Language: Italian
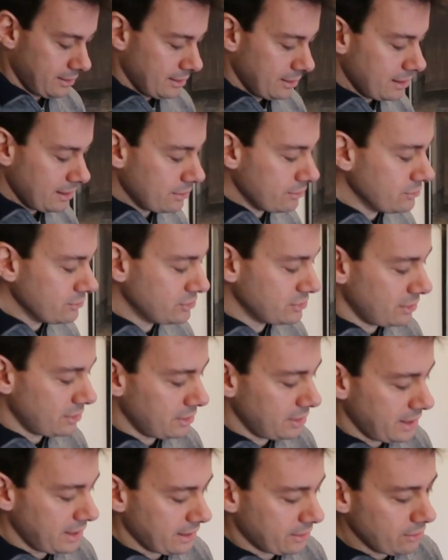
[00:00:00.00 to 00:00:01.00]
la
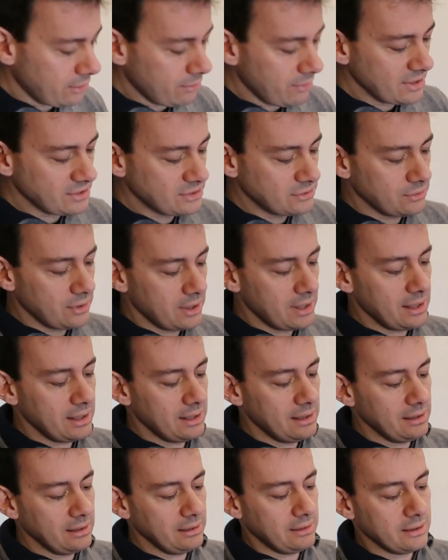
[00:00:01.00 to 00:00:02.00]
console ecco questo è
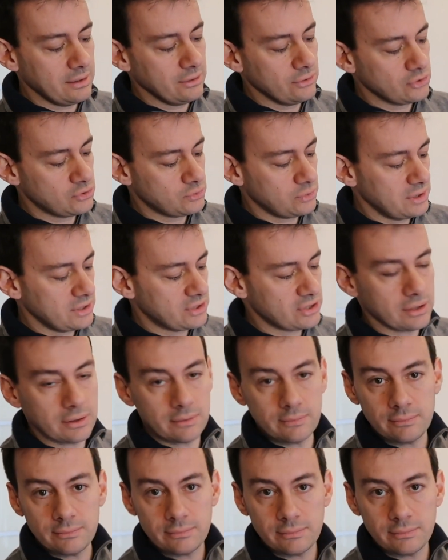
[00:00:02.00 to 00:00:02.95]
il Nintendo Switch